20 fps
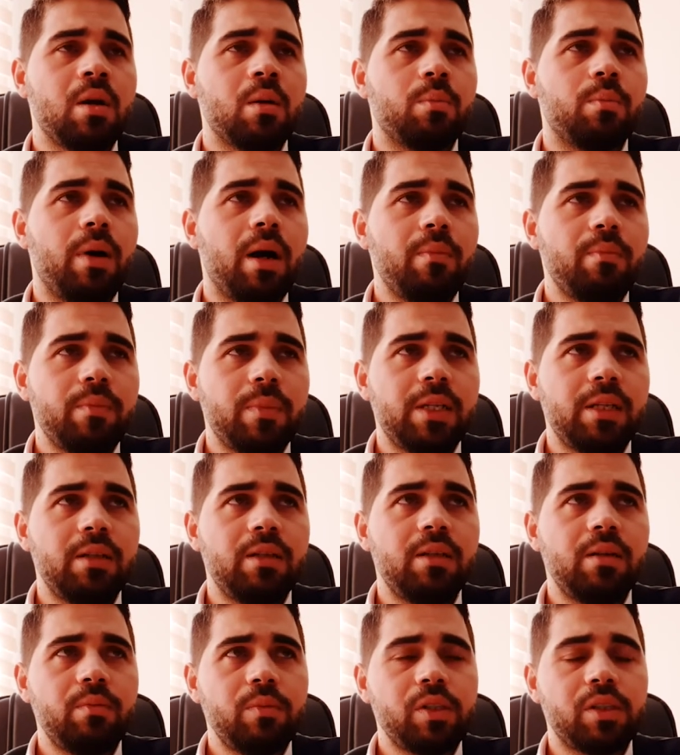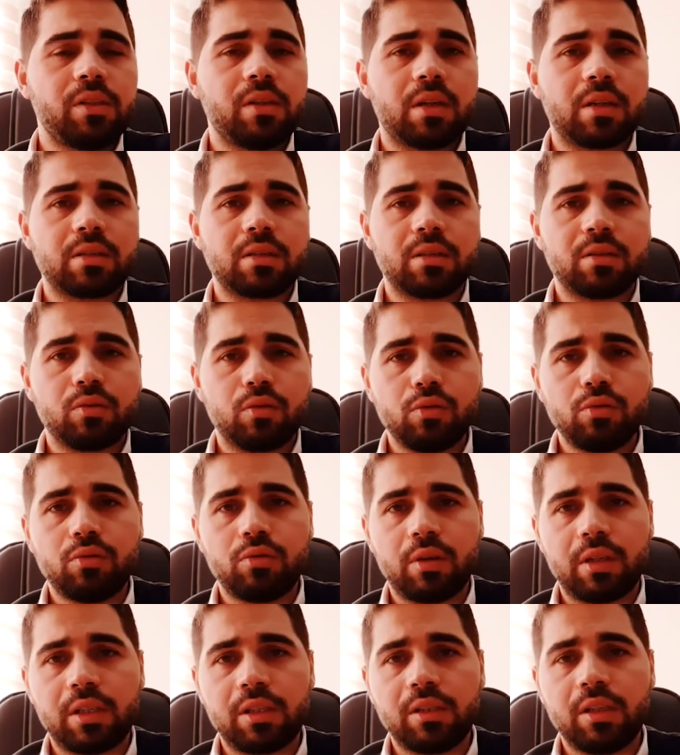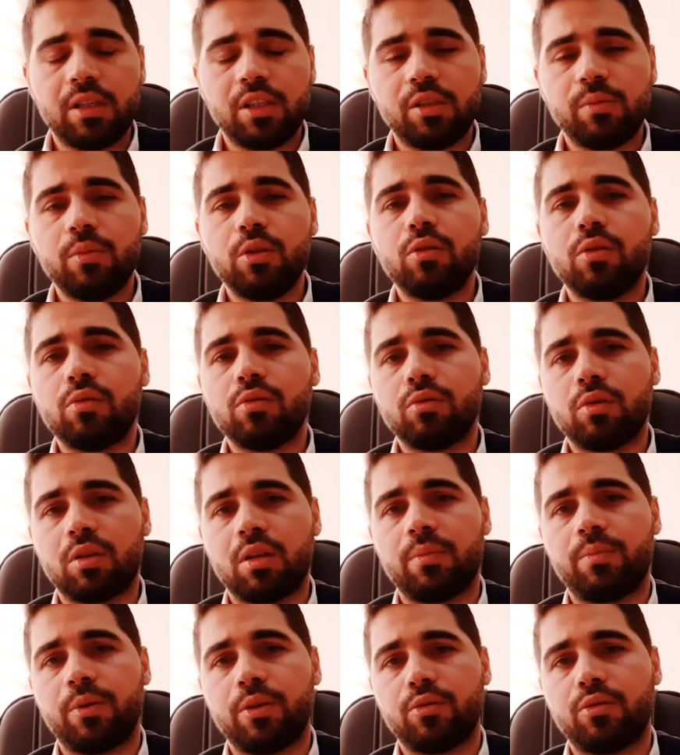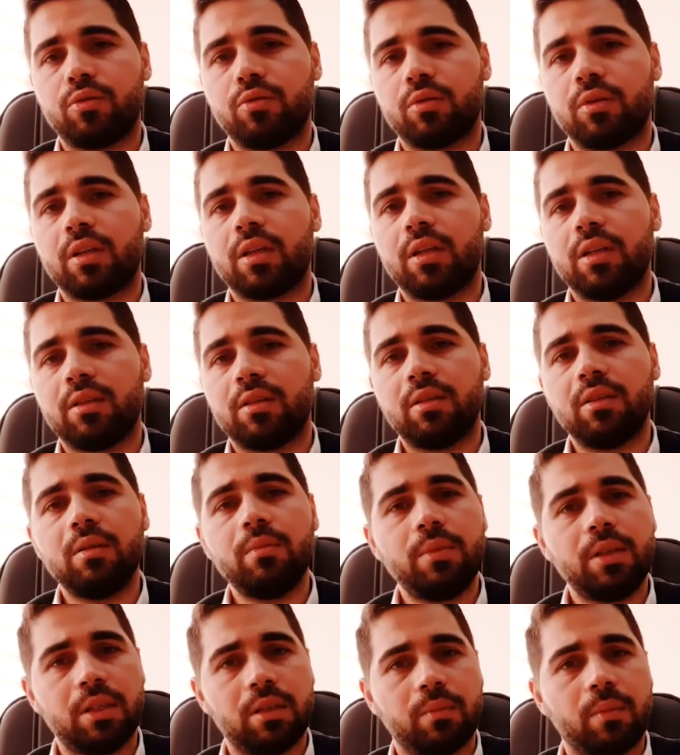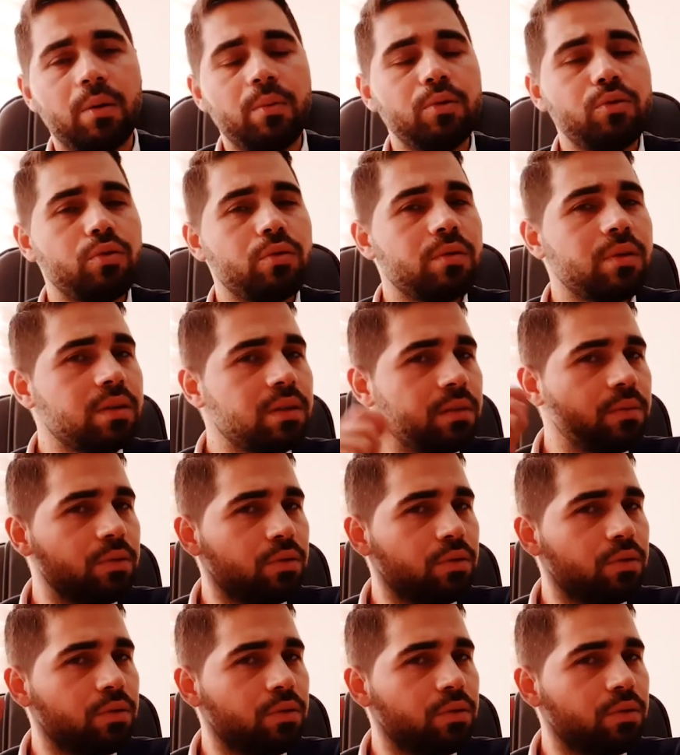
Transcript: Ben bildiğim için aslında o süreçte eşimin Lawson depresyonuna girdiğini bildim ama çok hızlı bir